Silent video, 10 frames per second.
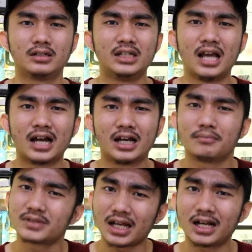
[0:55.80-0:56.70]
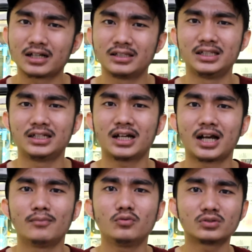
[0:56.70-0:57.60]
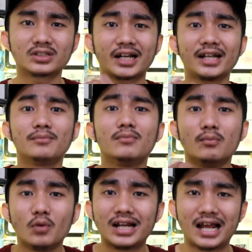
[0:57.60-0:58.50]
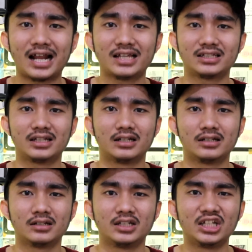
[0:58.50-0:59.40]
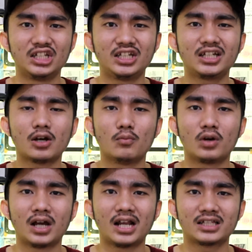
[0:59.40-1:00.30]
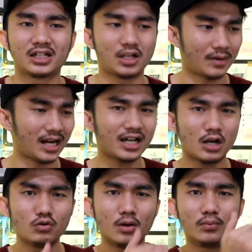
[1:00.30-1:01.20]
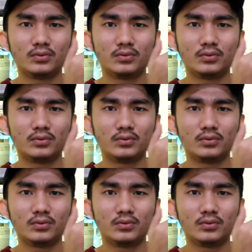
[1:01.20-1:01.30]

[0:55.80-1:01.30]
dianggap salah ketika kamu sering membuat alasan dikit-dikit kau buka alasan malah kau udah